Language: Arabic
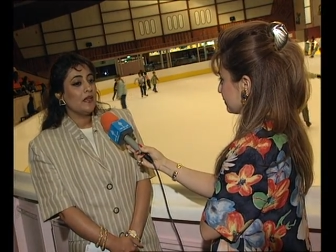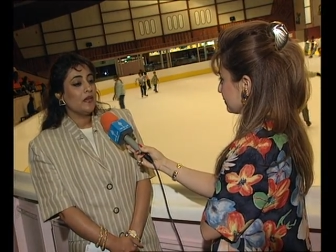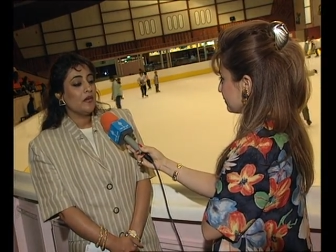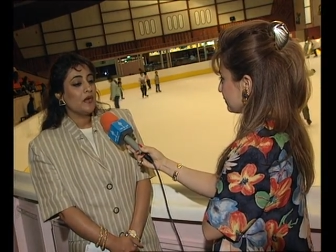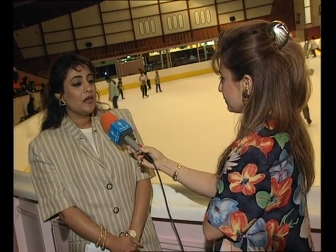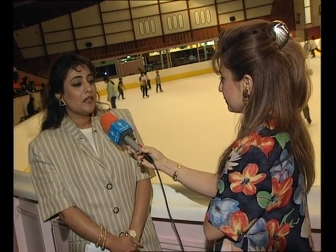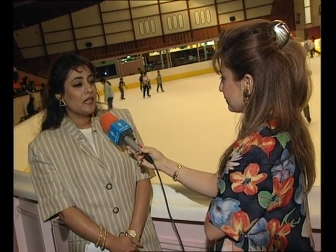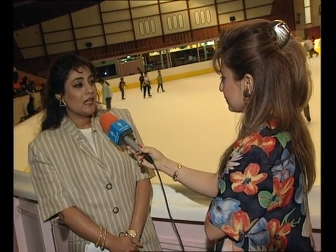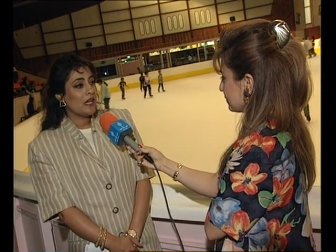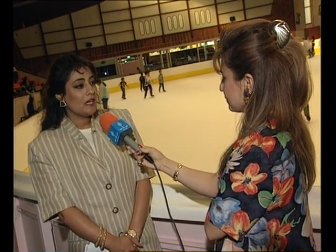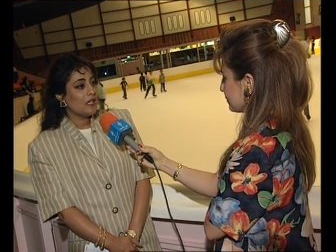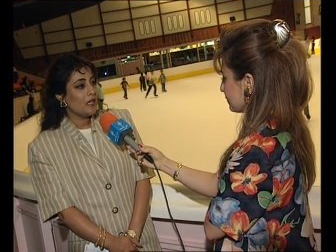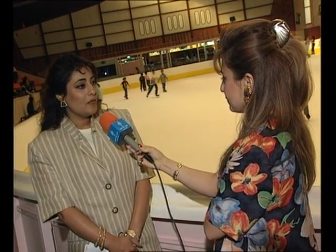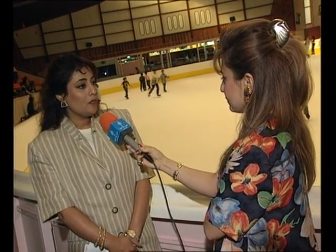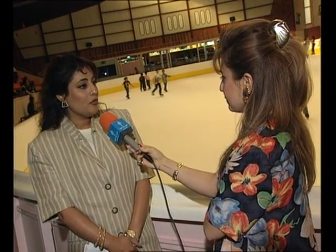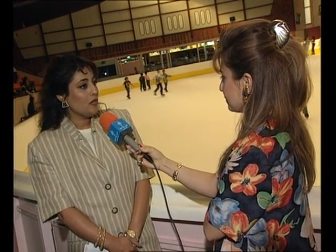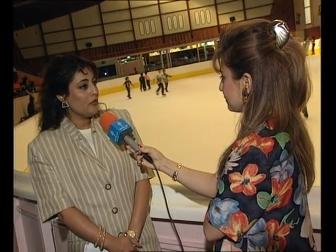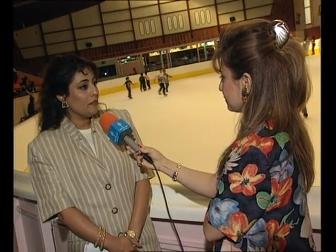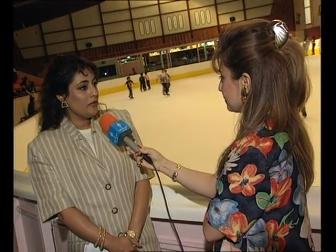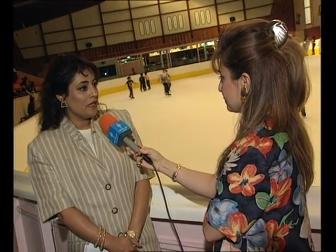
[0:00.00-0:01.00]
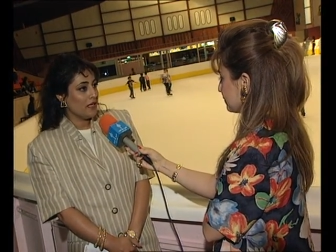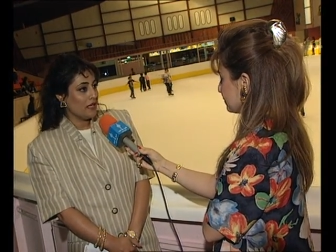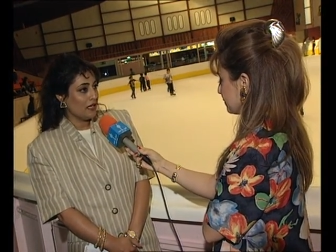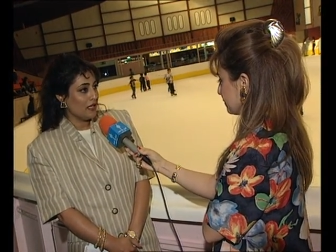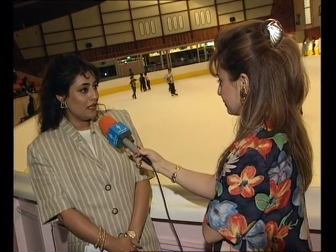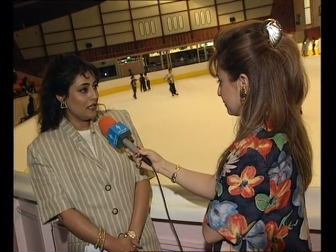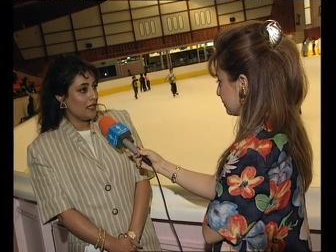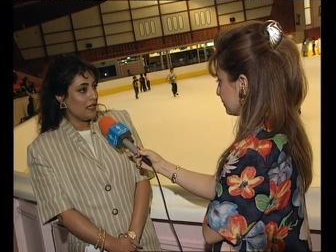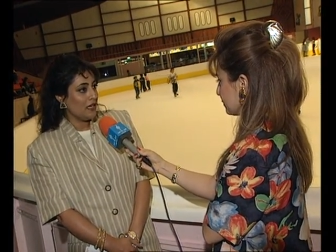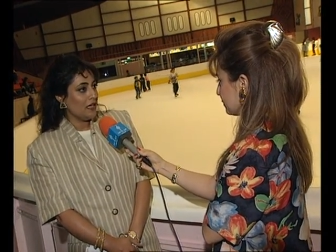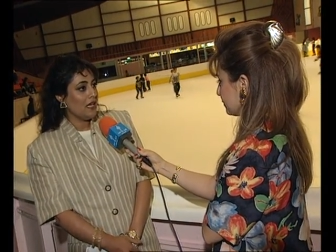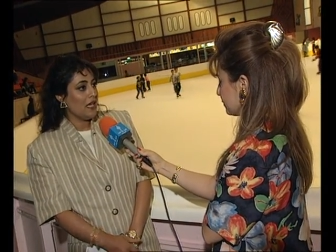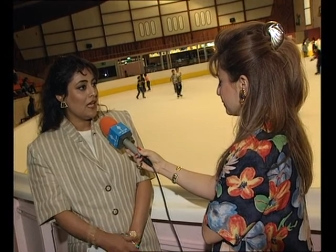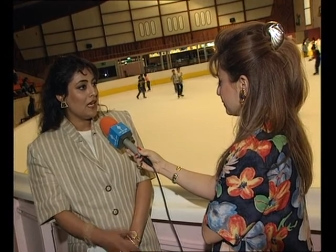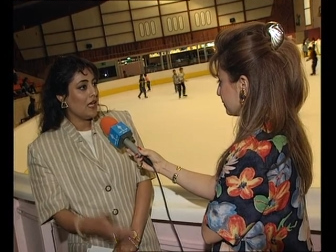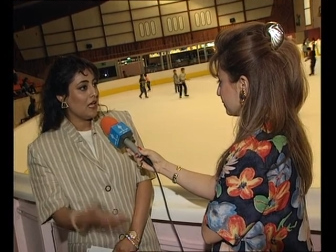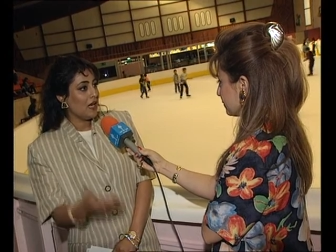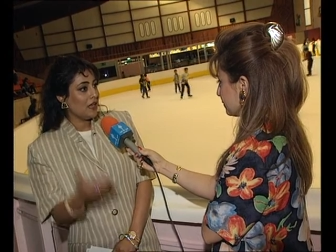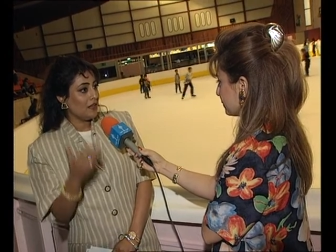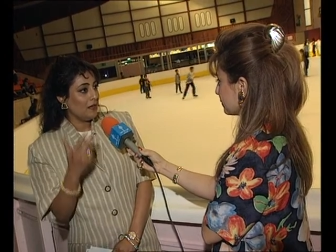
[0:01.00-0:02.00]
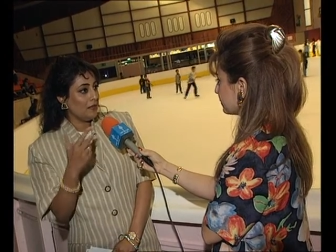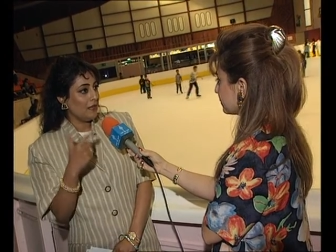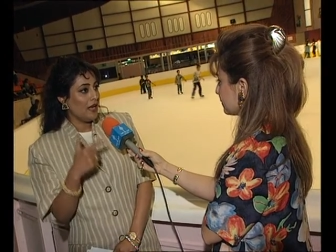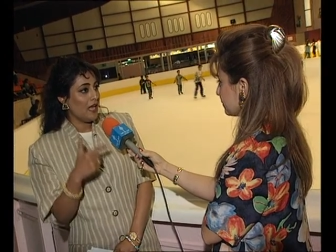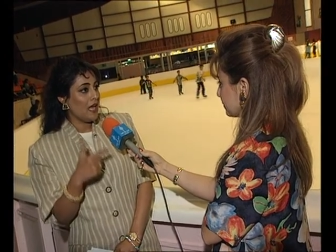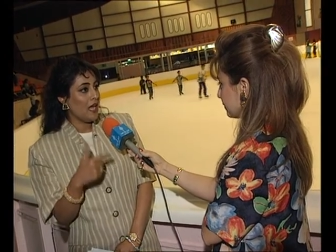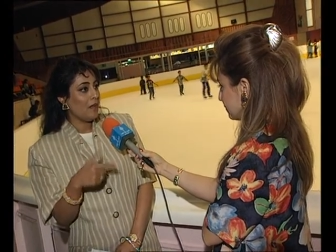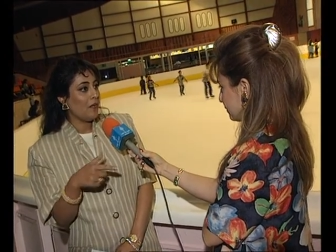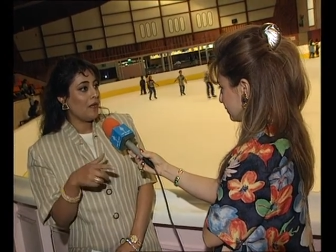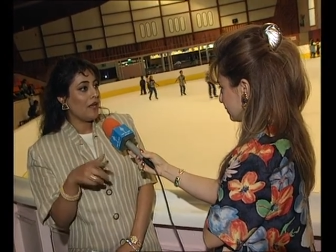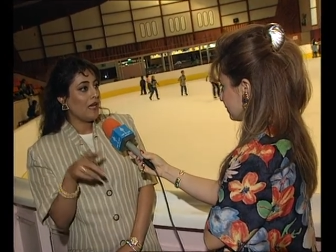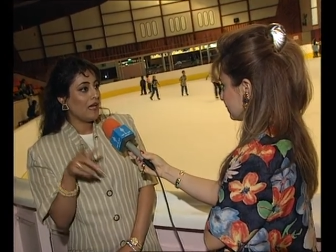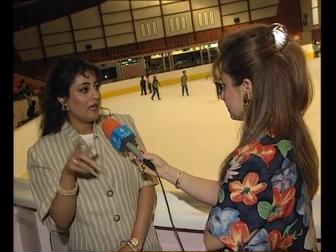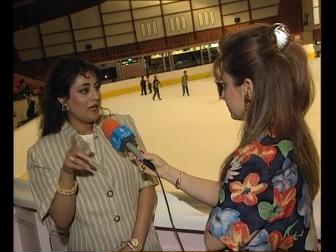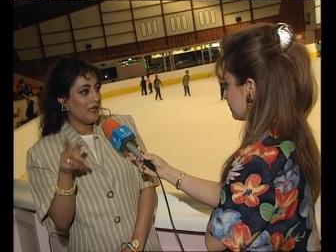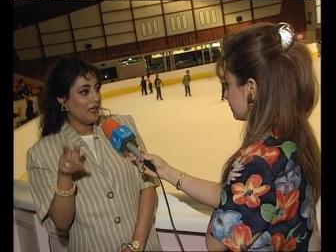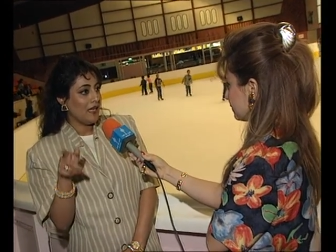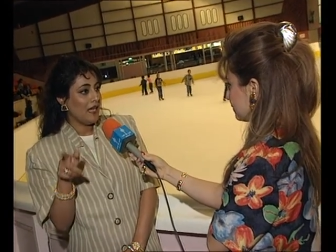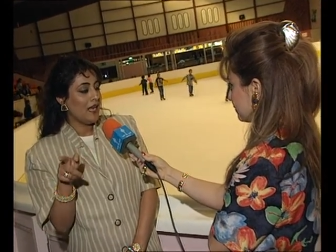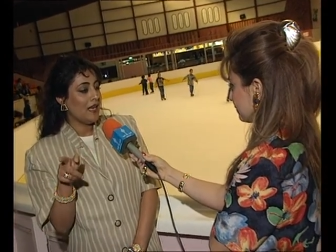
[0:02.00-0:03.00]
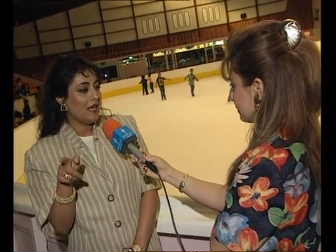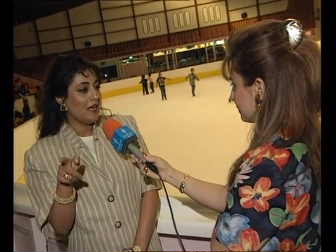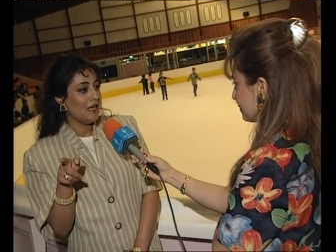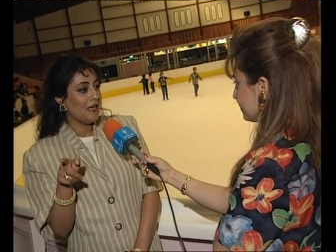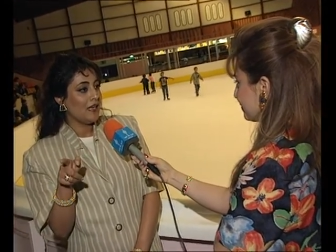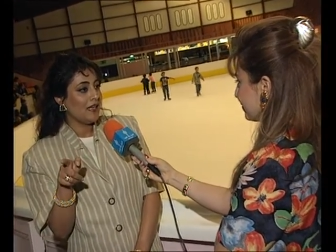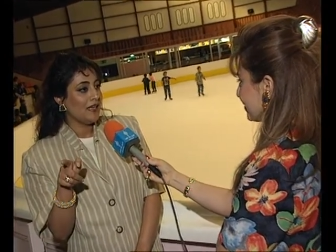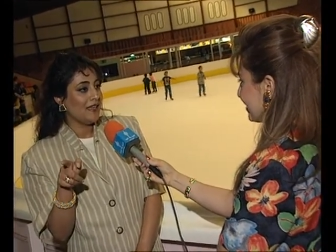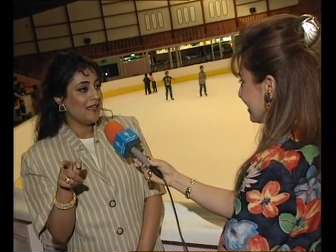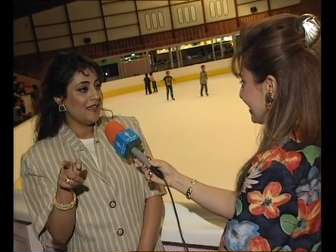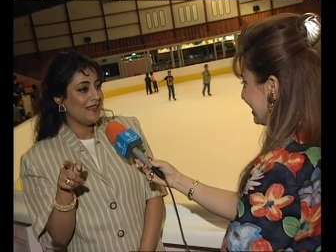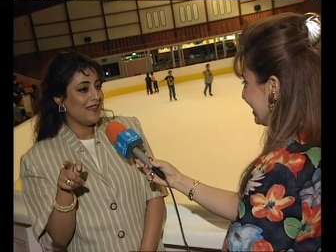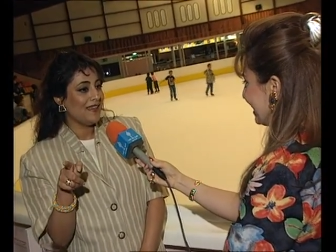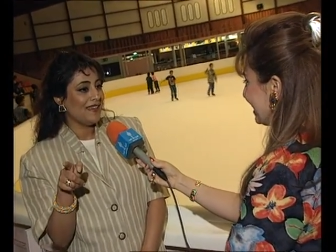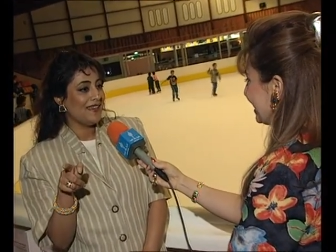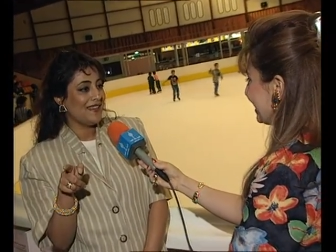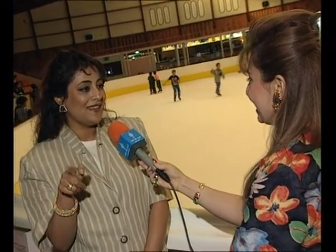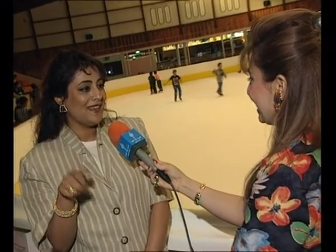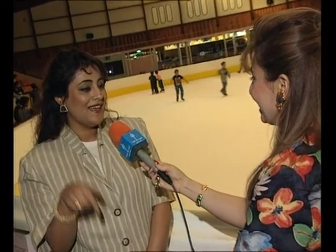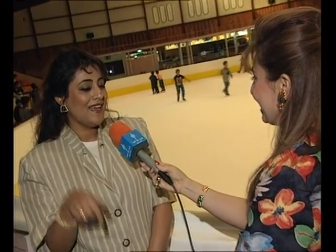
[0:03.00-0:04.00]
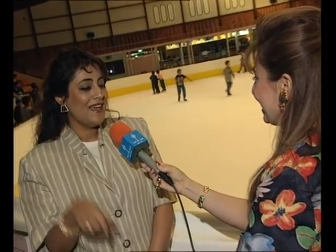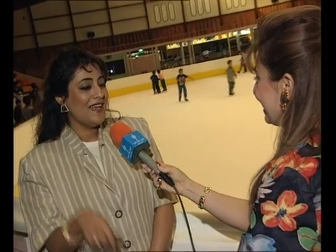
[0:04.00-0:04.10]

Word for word: كرة القدم محبينها كثيرين على أرض الملاعب ولكن على آه،